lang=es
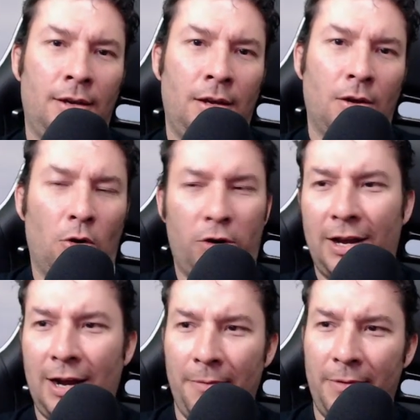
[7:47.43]
O
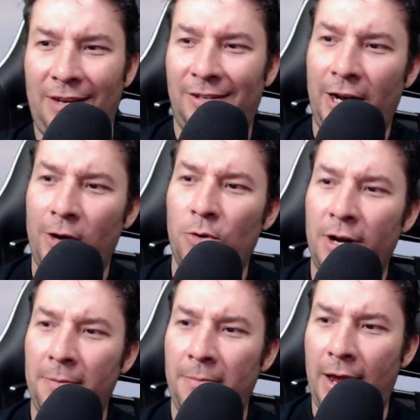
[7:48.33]
que hicieran un
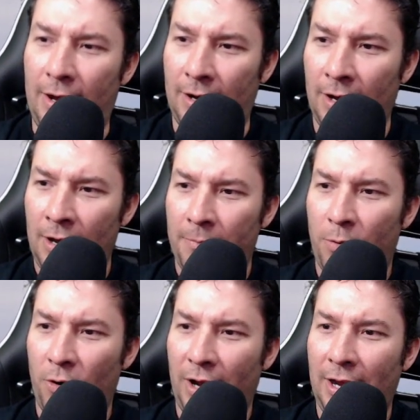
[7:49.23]
remake,
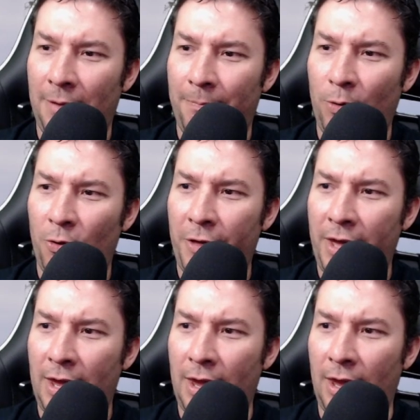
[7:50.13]
por ejemplo,
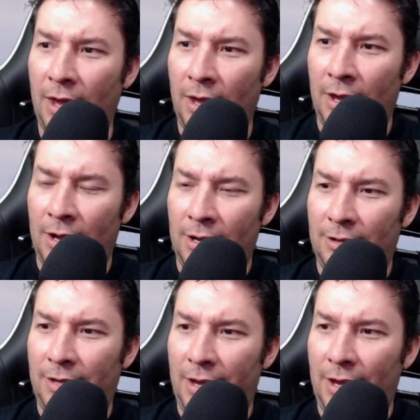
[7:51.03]
de.
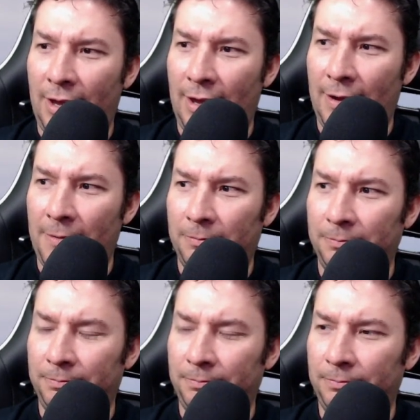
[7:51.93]
de.
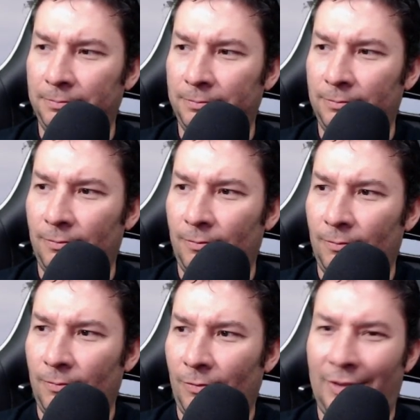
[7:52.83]
Mm,
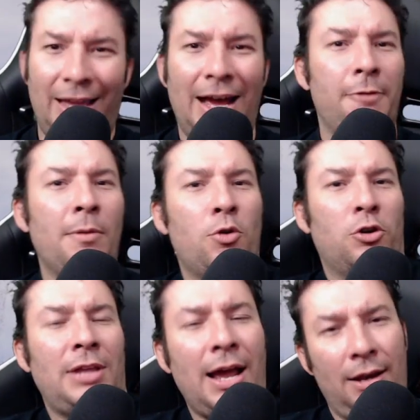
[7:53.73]
de Arma
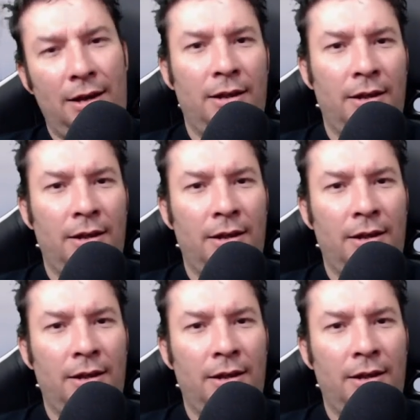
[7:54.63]
Mortal.